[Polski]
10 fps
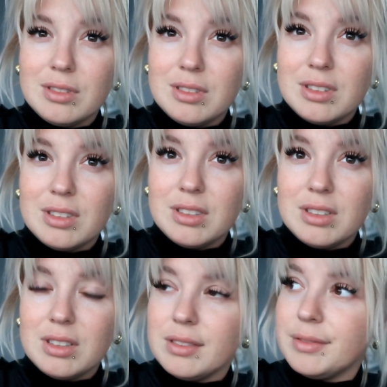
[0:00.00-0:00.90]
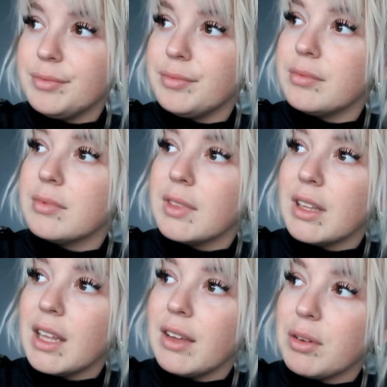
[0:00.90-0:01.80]
O,
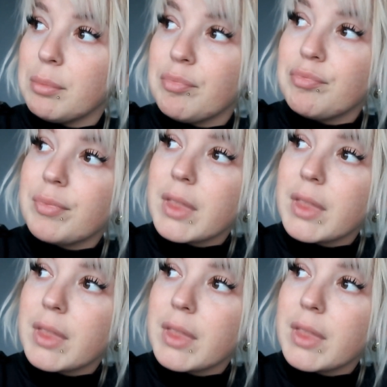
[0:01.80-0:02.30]
nie wiem,